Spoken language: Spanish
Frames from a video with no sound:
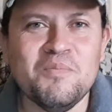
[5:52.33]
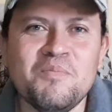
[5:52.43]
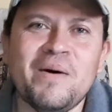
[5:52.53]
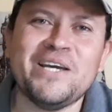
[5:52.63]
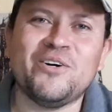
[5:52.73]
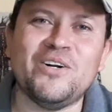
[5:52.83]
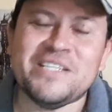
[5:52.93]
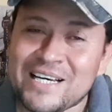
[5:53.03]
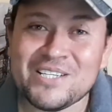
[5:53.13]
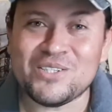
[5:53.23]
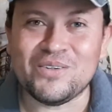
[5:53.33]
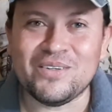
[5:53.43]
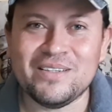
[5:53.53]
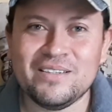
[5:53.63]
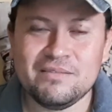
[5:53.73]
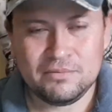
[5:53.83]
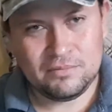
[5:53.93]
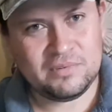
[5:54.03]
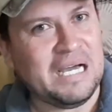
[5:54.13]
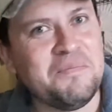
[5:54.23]
Michael Jackson,
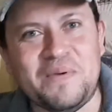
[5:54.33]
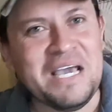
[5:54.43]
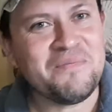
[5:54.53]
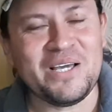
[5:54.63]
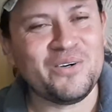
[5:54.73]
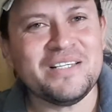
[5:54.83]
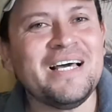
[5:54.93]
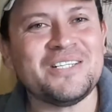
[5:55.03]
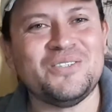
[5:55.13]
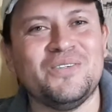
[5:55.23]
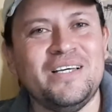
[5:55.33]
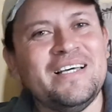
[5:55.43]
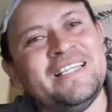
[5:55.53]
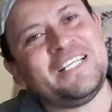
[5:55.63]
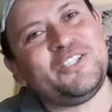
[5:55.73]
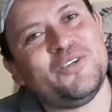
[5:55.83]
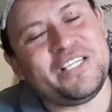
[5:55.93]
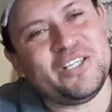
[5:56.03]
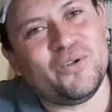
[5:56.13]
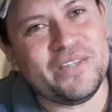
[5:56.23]
también Michael Jackson, nació
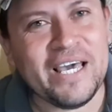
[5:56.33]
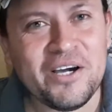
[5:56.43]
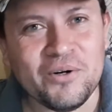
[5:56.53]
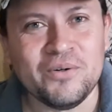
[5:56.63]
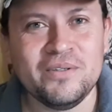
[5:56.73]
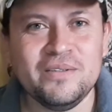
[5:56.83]
siendo negro.